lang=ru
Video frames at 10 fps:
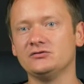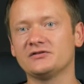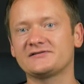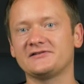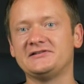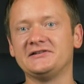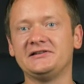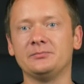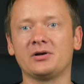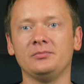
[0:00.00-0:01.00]
у вас
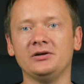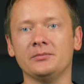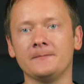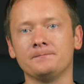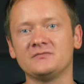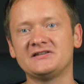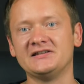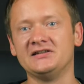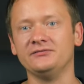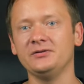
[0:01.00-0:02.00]
возникли проблемы с
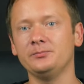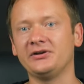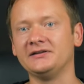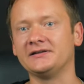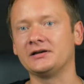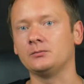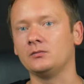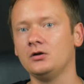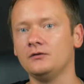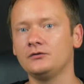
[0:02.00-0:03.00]
сетевым принтером,
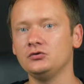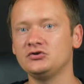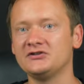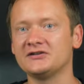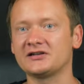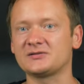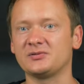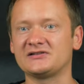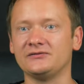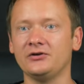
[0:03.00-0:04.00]
включите
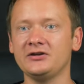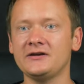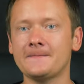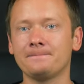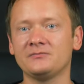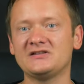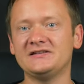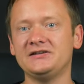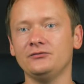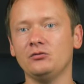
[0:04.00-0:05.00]
распознавание
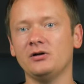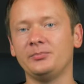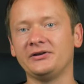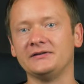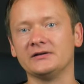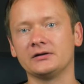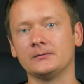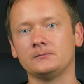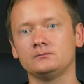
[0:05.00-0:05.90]
сетевого принтера.